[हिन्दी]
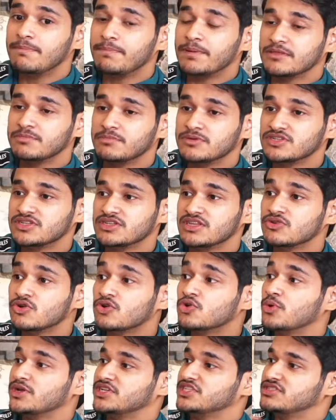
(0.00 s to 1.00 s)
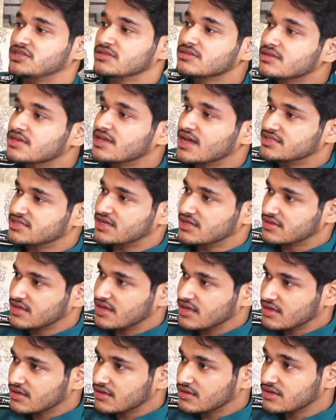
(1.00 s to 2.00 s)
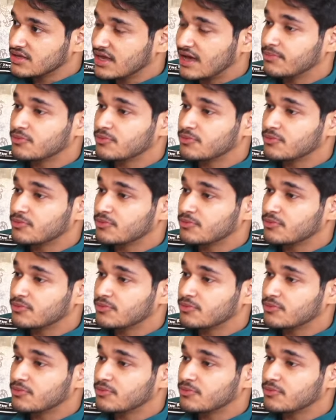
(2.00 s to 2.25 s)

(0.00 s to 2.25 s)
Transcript: पद्मश्री को क्वेश्चन किया जाता है कि hmm.